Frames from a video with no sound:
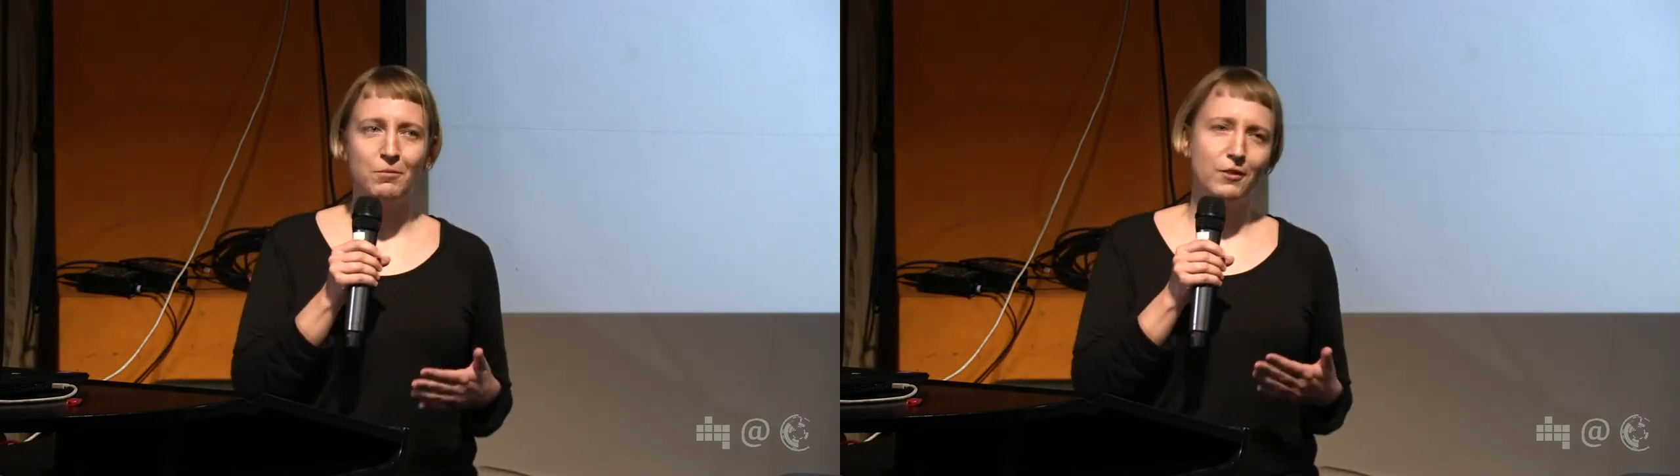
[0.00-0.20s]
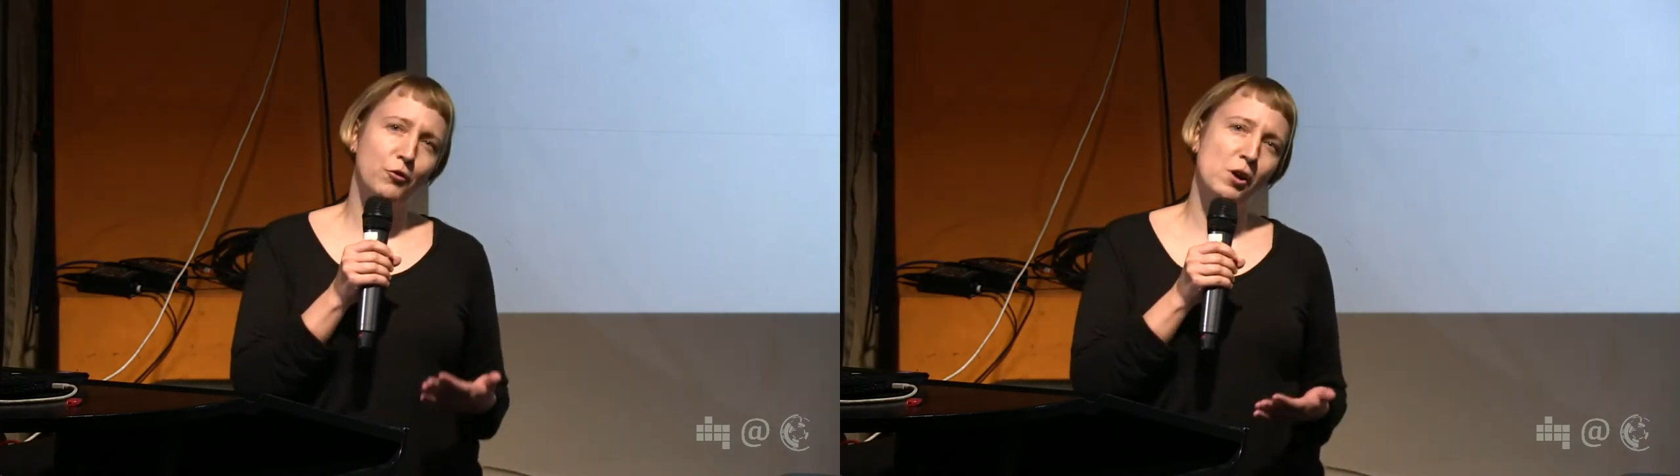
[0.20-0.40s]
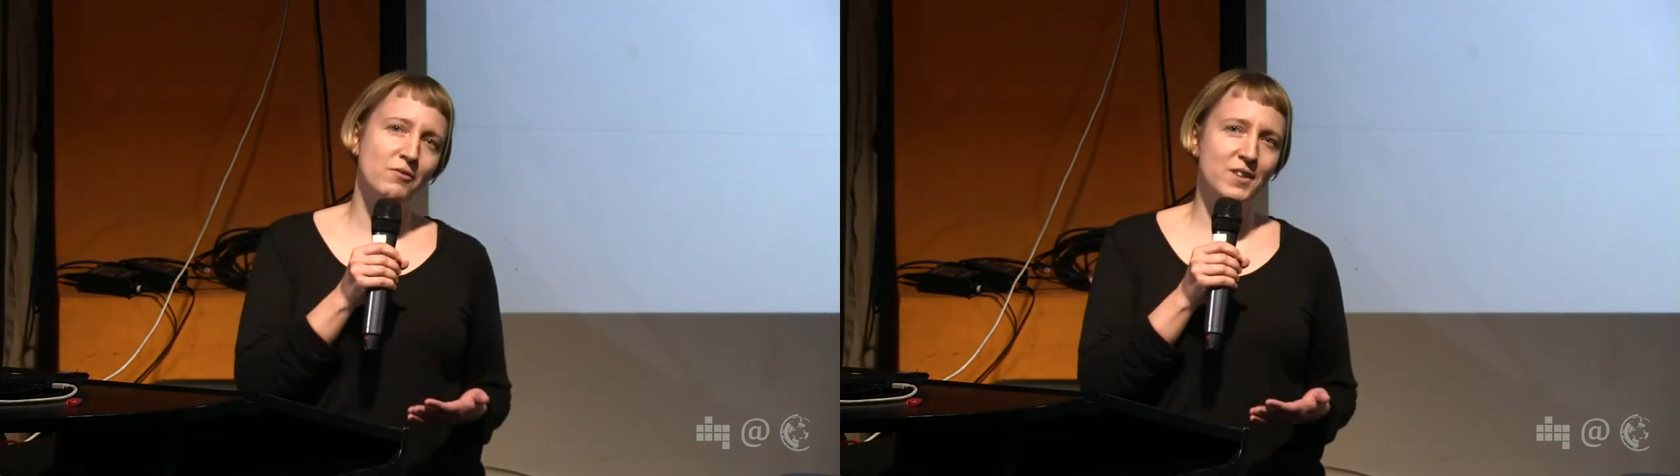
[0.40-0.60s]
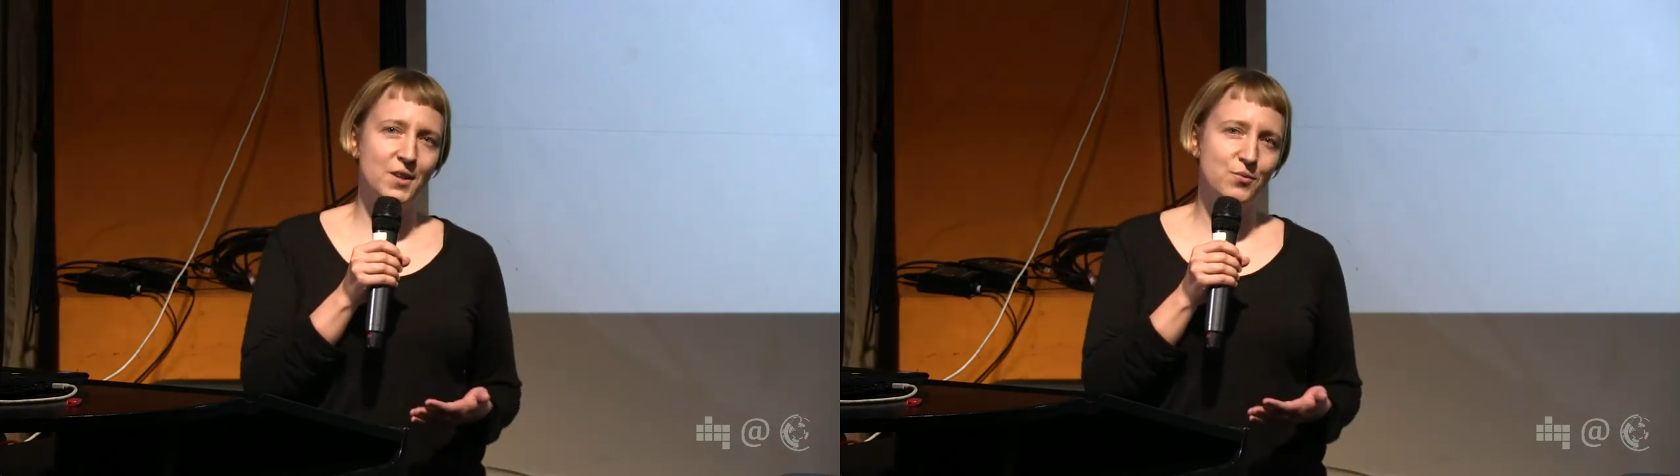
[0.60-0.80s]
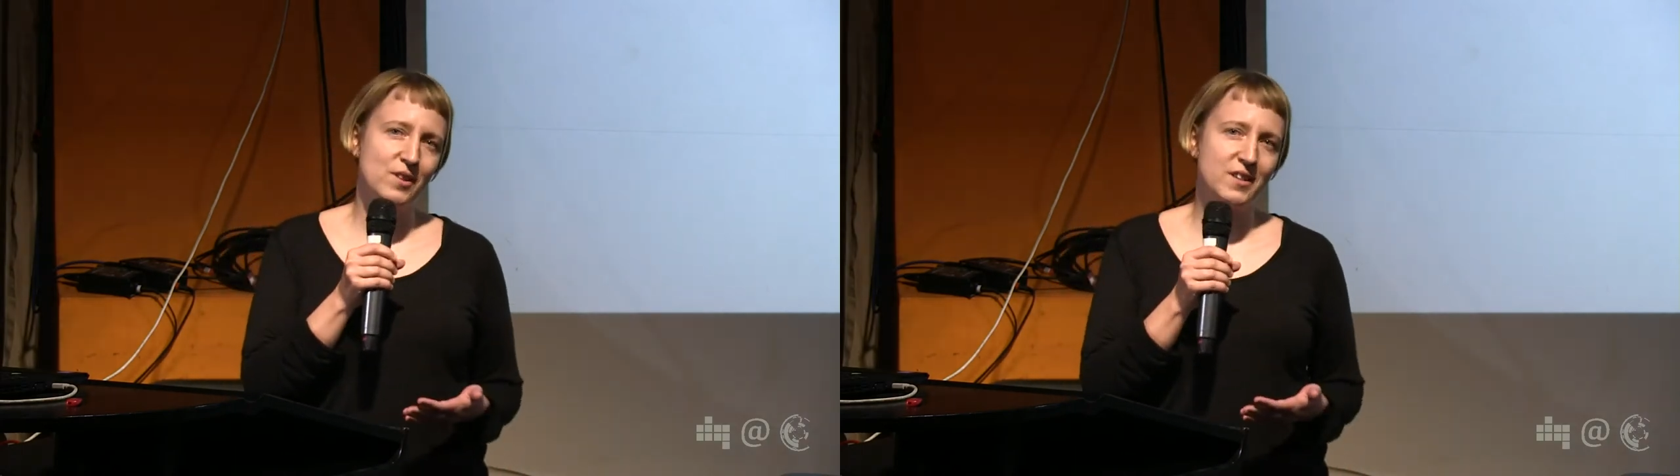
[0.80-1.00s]
verfolgen wir
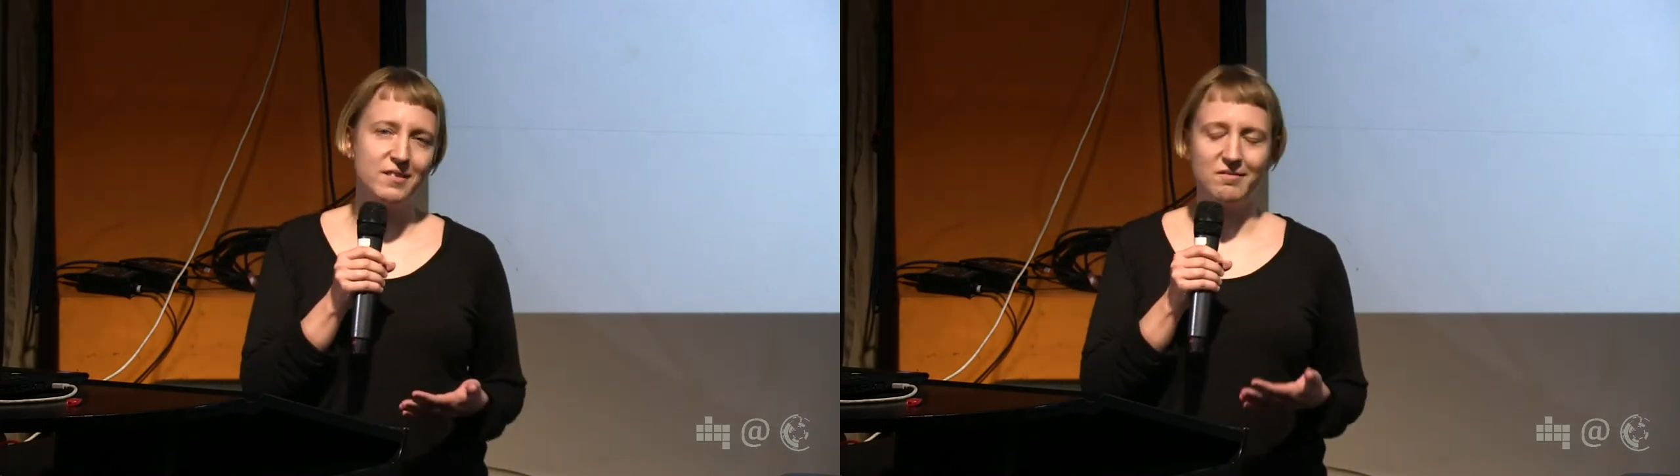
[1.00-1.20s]
natürlich